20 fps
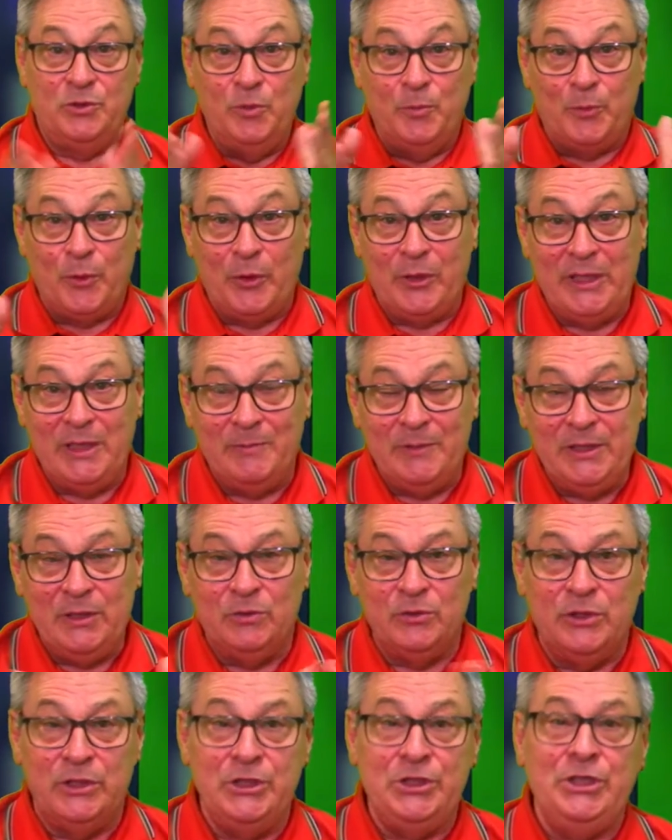No programa de
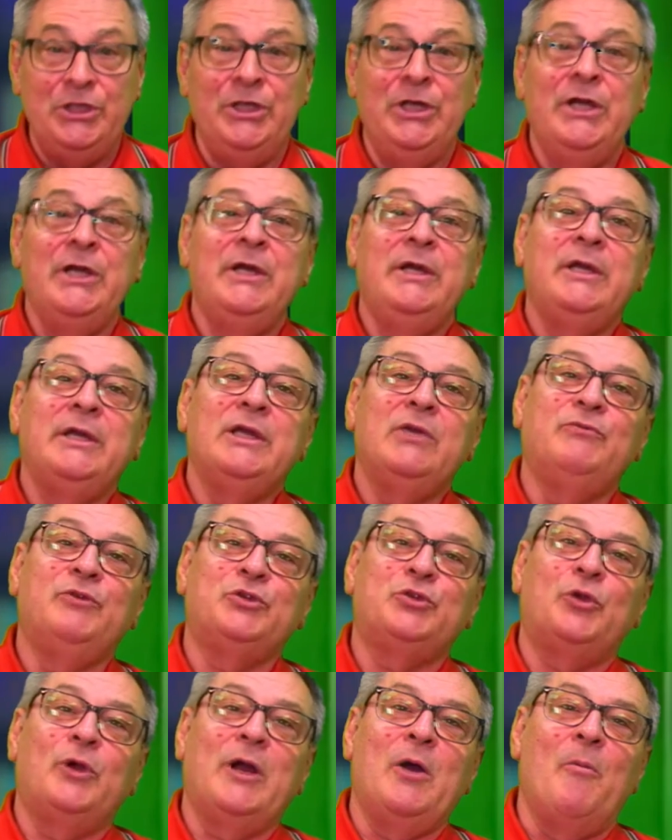hoje, eu vou
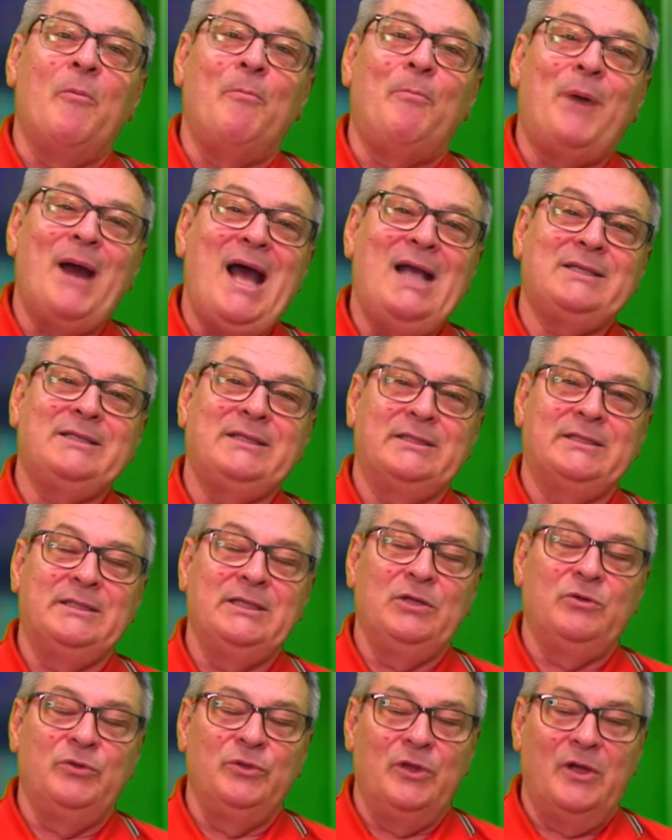trocar um passe
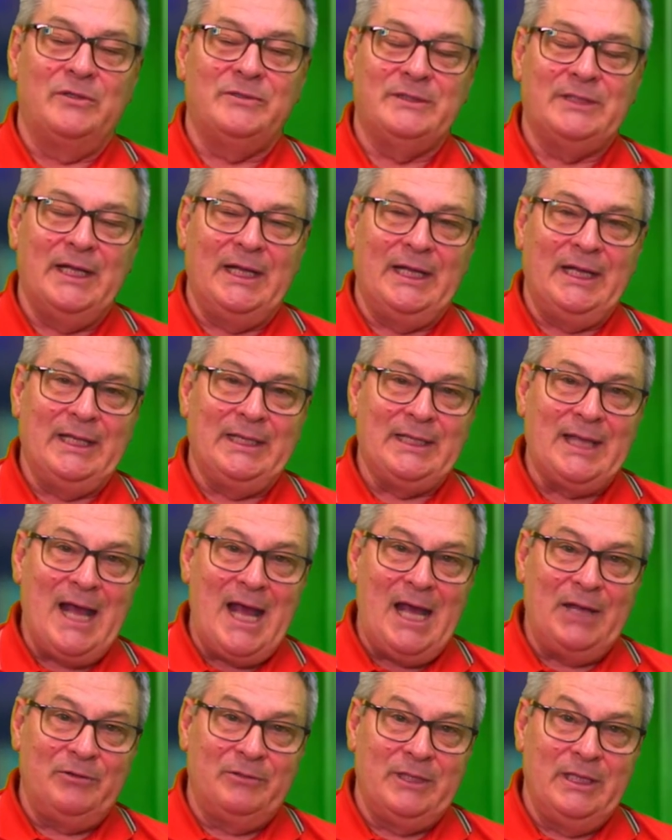aqui com o nosso
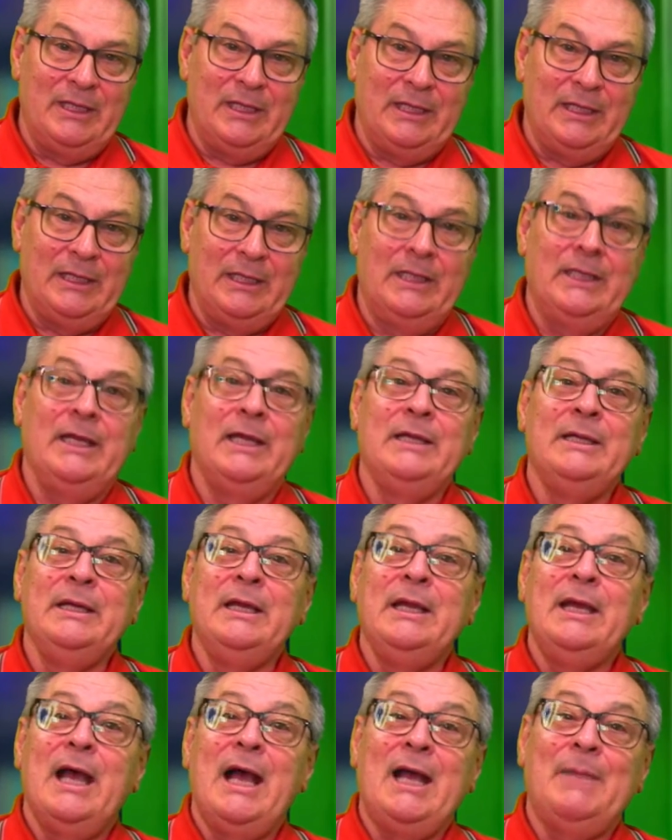secretário de
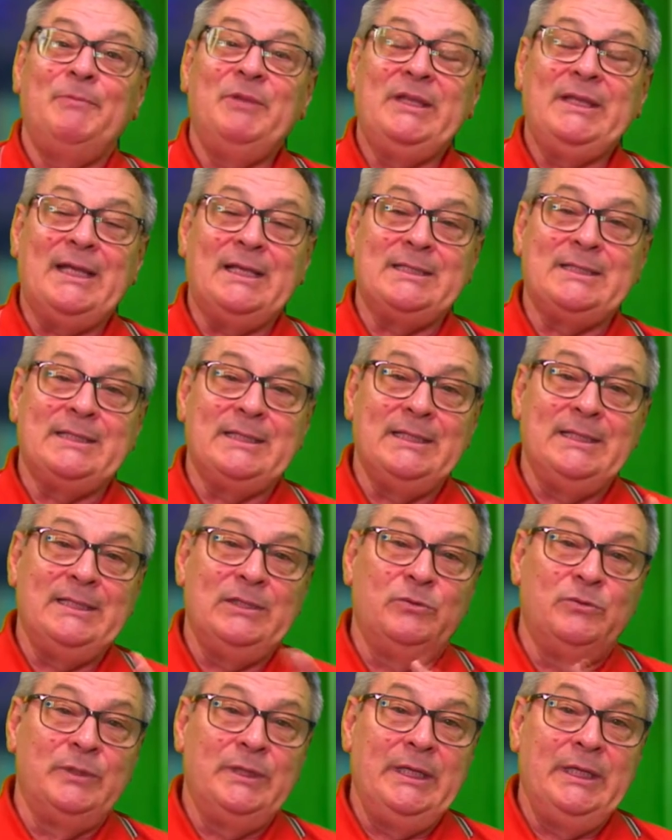
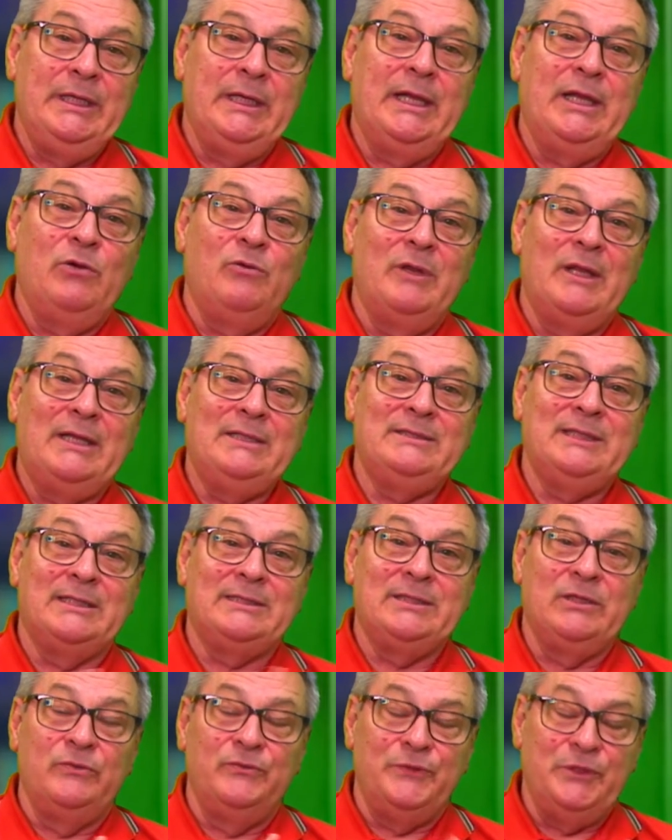habitação e
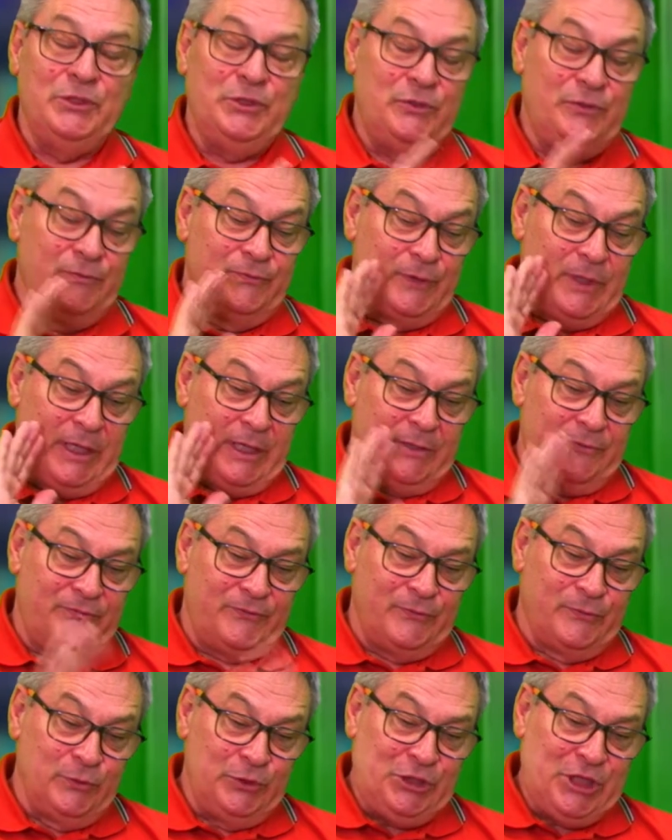regularização eh,
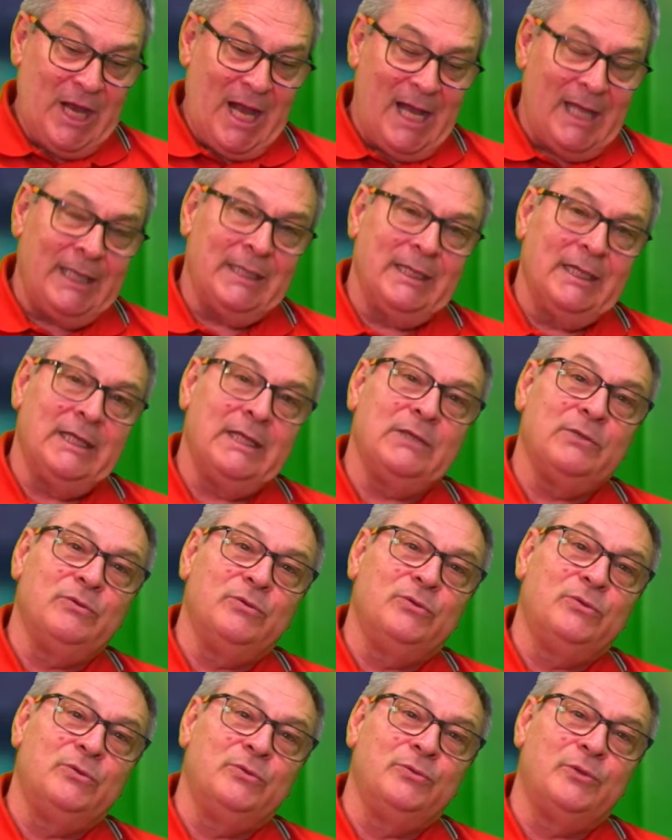fundiária, né?
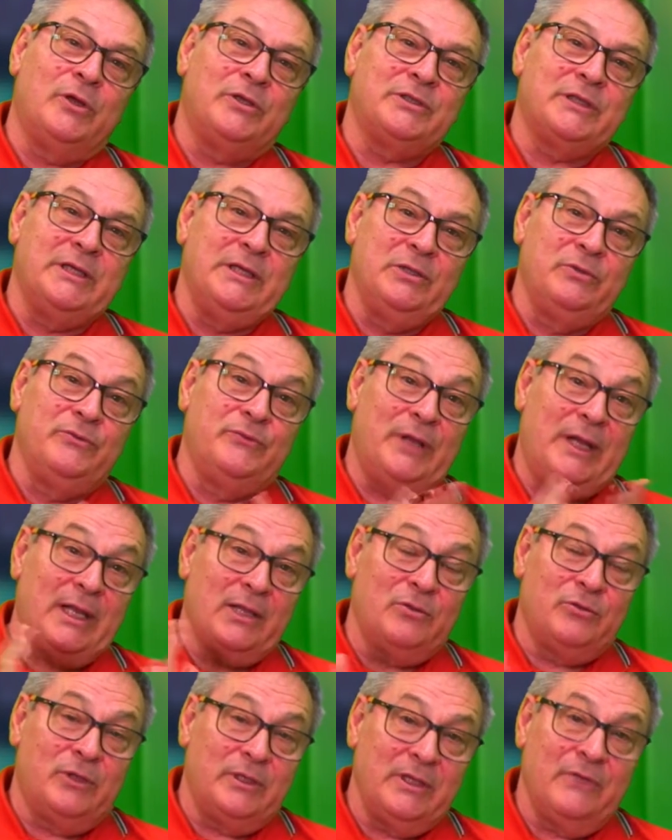O nosso querido
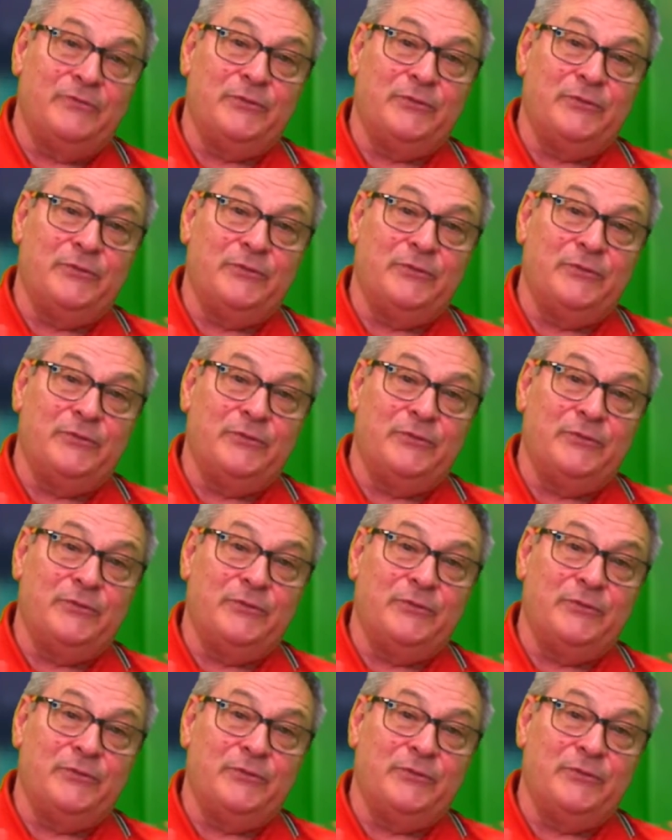vereador, né?